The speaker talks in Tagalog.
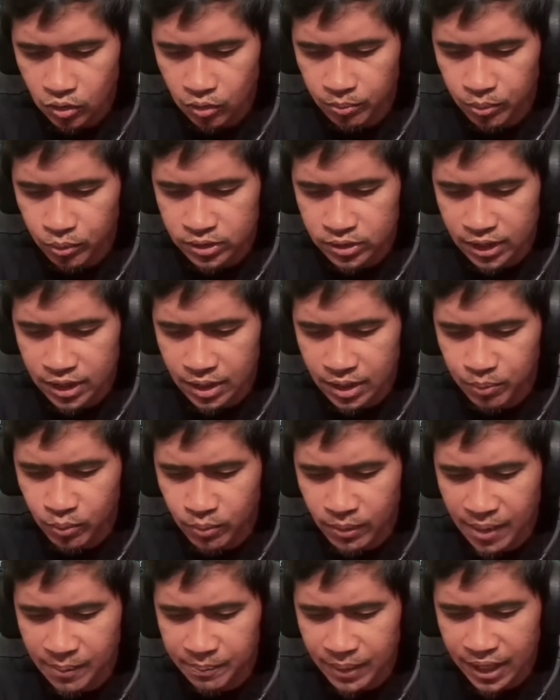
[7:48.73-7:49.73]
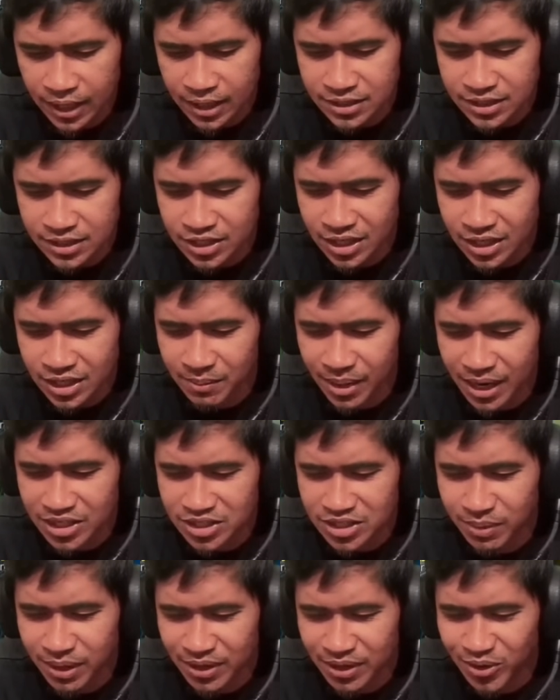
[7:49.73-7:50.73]
Oh, putang ina, pumapalag sa isang
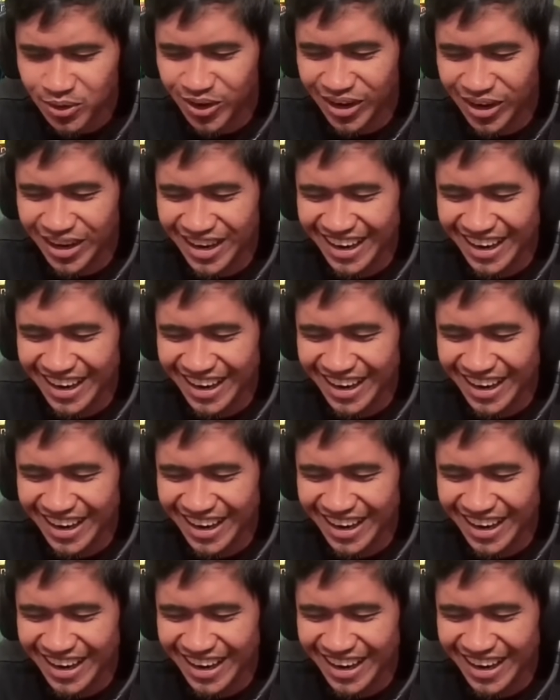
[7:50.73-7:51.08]
marksman, oh.